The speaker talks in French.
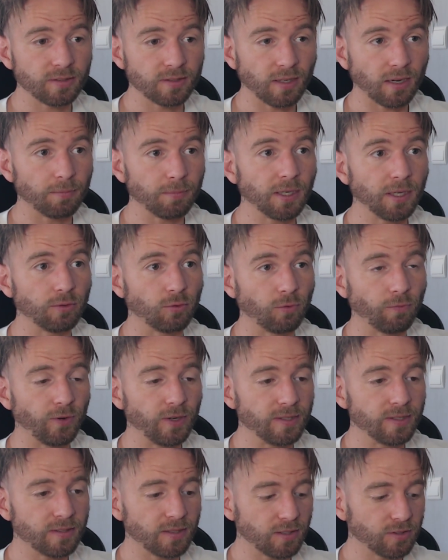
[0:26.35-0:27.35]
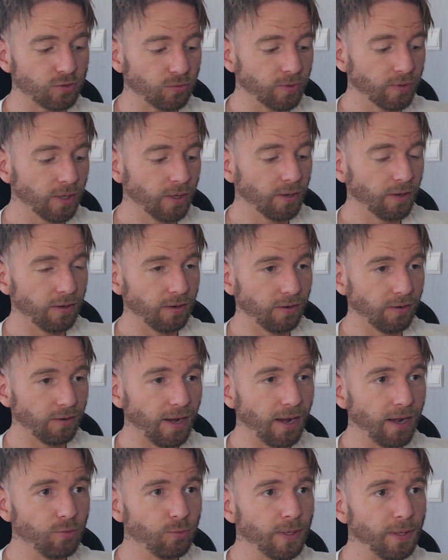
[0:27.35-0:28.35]
Sarabia donc félicitations euh,
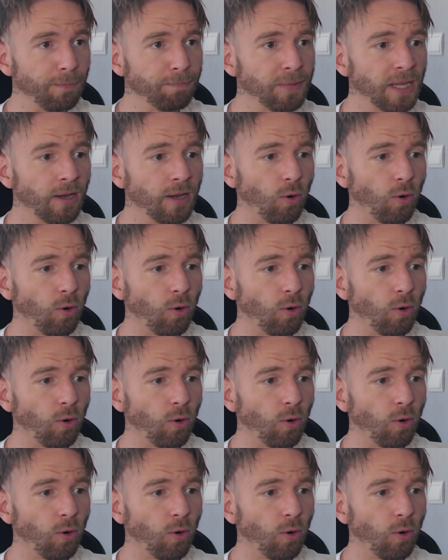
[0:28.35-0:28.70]
lui.